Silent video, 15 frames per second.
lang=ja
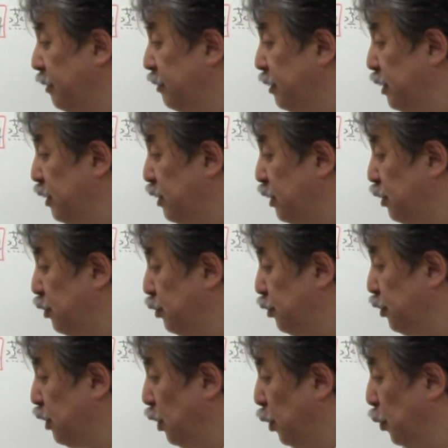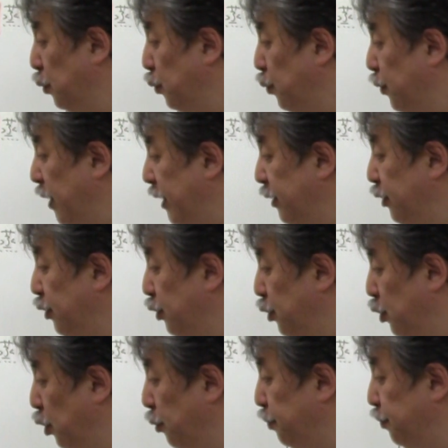24割
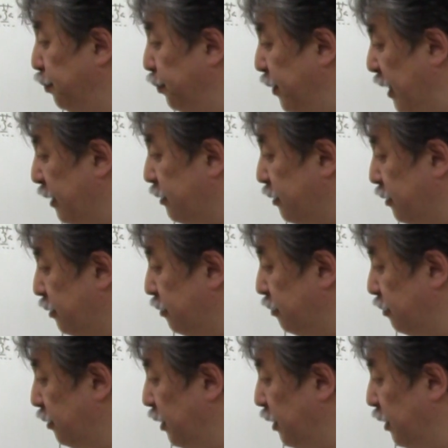る600